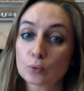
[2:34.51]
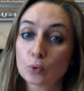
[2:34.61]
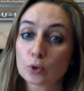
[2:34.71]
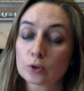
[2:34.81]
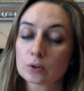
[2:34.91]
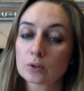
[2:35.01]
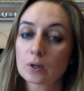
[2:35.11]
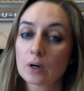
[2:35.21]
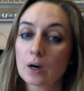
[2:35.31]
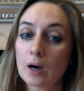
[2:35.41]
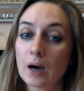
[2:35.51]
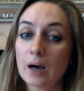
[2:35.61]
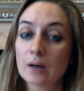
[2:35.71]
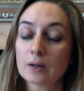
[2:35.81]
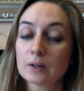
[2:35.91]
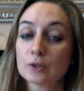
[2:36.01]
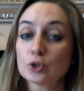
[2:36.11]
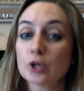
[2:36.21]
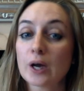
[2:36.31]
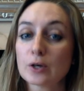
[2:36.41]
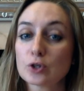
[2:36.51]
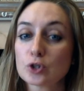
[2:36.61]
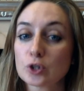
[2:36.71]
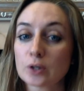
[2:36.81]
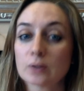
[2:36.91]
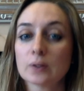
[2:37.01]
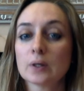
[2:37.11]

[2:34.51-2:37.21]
год, а чаще,